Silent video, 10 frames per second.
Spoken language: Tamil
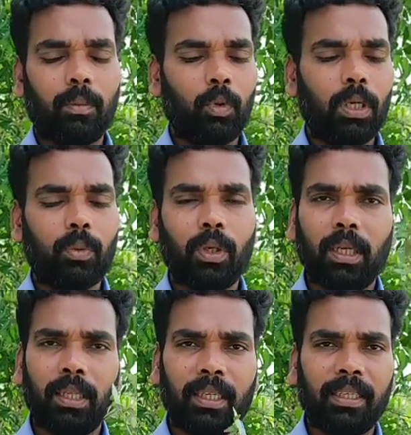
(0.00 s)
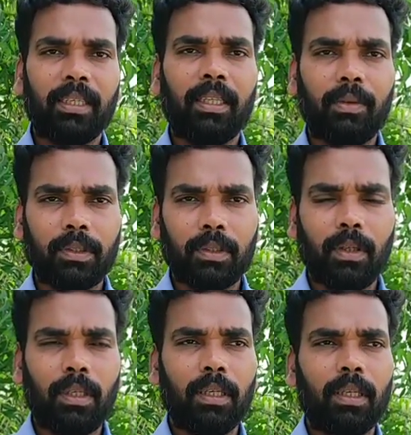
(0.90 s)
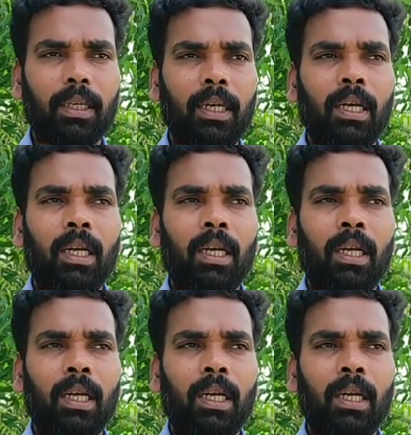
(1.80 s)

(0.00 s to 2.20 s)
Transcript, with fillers: மூலக்கூறுகள் இதில் இருக்கிறதா வந்து சொல்லியிருக்காங்க